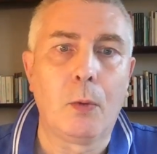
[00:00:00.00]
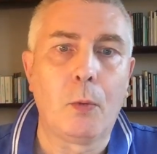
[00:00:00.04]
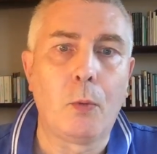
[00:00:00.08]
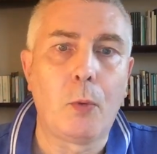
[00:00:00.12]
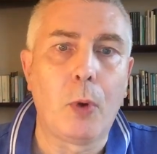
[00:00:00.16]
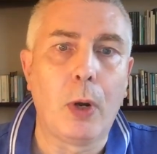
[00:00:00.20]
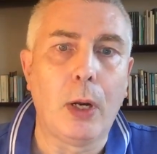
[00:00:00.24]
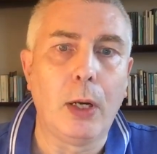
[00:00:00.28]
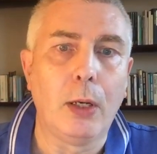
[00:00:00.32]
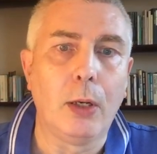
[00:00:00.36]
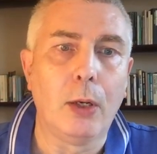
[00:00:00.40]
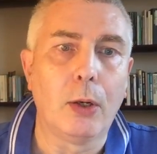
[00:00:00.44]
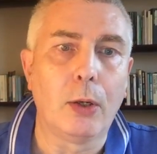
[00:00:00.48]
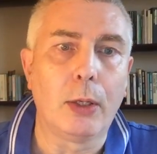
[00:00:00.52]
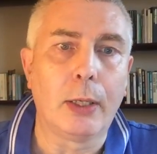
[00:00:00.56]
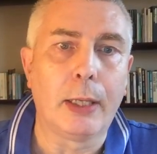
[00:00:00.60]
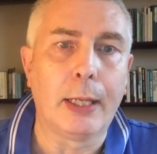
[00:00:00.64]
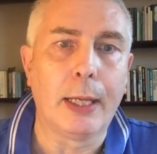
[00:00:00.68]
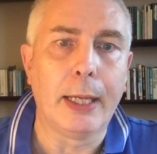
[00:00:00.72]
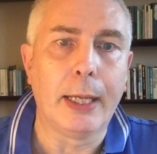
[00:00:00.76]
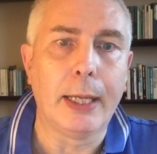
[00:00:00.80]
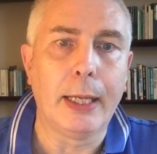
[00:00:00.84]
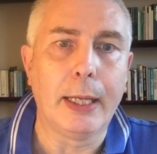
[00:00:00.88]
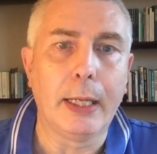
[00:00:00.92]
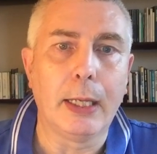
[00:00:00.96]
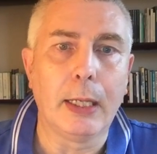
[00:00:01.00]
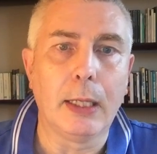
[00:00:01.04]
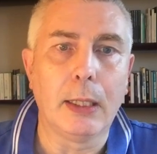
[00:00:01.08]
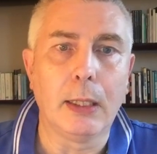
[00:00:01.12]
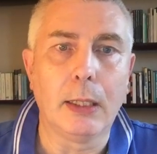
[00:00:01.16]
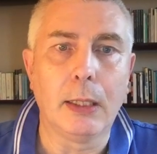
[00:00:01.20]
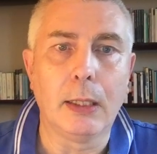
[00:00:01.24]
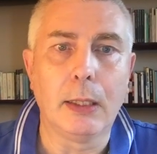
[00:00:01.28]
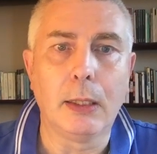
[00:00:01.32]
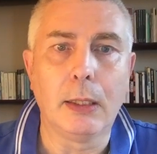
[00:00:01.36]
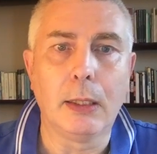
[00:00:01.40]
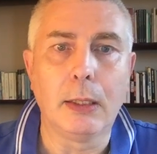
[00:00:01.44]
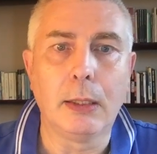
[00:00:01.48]
Quello che
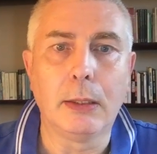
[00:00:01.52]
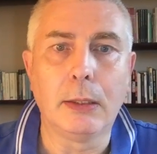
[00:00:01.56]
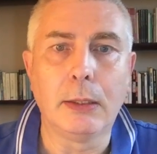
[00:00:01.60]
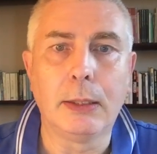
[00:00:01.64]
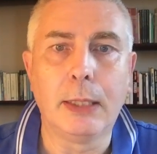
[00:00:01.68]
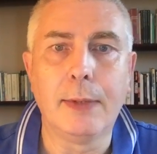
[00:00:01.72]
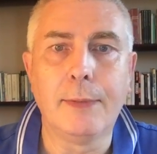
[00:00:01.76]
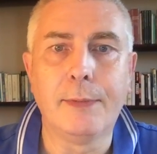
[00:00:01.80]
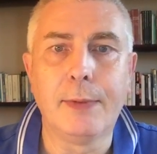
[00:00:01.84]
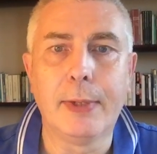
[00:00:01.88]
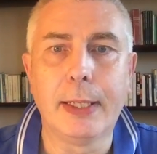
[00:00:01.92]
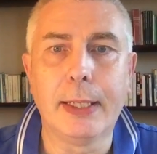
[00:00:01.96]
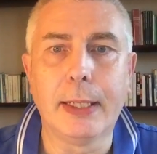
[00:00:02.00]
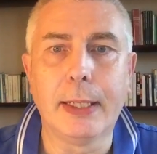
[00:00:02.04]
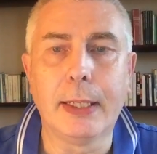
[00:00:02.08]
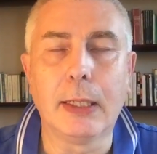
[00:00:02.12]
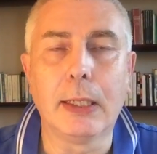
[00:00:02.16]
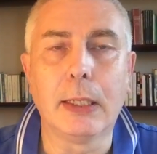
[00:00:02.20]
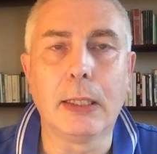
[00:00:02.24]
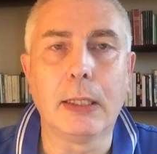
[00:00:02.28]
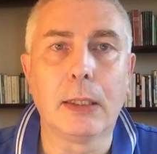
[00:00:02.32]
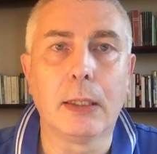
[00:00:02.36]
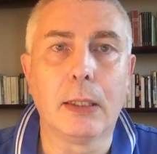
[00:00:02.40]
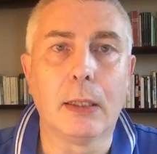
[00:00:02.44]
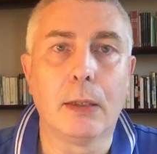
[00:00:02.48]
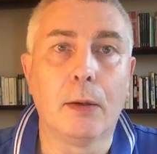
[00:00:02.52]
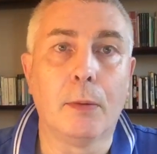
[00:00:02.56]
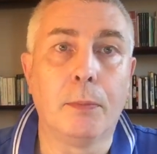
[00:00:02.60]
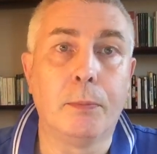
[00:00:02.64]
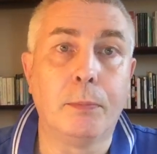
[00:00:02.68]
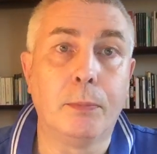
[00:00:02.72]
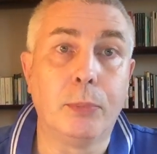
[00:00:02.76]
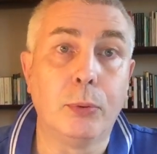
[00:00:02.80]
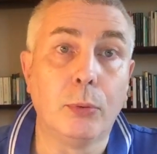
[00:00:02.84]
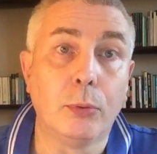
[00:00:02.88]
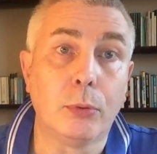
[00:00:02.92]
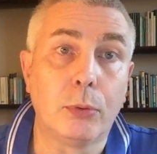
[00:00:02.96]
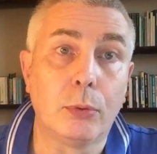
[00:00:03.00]
deve
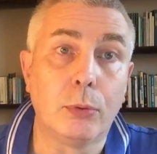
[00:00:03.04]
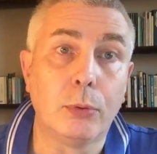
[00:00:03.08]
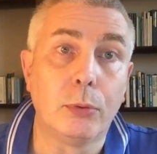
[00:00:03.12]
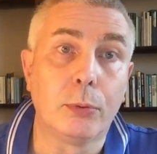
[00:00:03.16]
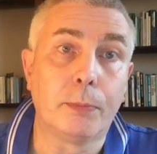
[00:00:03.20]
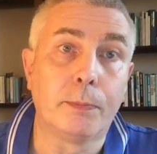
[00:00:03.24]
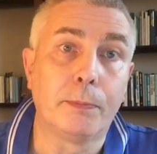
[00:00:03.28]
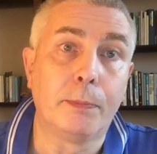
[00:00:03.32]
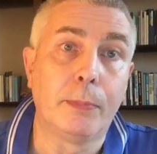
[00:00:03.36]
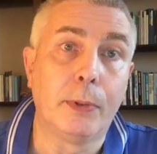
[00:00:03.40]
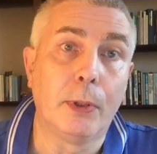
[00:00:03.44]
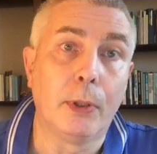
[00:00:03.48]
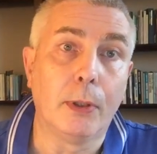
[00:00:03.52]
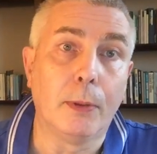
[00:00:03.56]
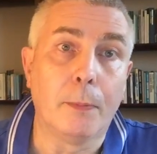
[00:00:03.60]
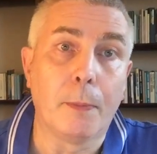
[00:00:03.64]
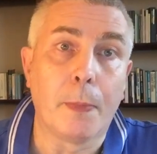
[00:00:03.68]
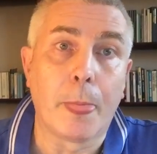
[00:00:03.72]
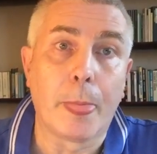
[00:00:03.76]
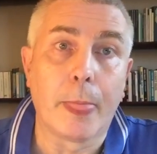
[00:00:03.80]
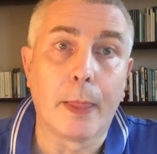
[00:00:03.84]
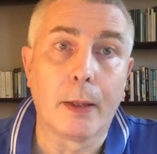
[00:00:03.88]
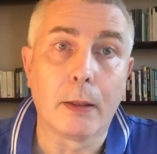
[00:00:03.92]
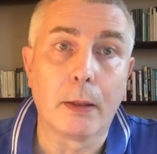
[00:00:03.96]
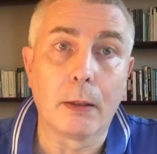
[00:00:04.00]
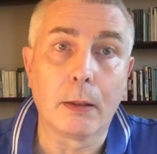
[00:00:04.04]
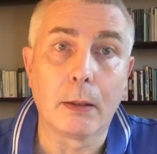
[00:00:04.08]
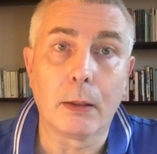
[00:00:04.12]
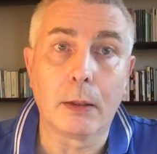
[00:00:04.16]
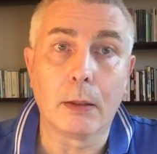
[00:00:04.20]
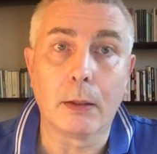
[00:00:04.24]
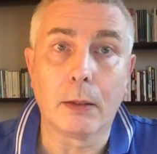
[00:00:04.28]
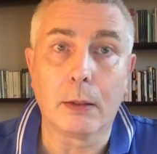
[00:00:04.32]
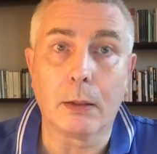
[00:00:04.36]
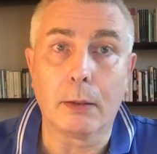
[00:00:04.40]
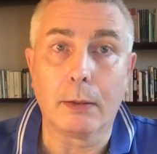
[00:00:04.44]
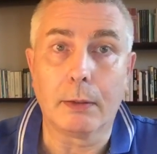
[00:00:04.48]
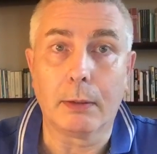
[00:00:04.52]
purtroppo
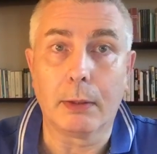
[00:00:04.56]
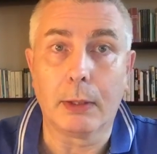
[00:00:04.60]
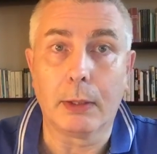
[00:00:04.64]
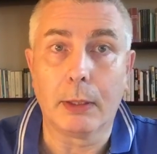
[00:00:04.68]
eh,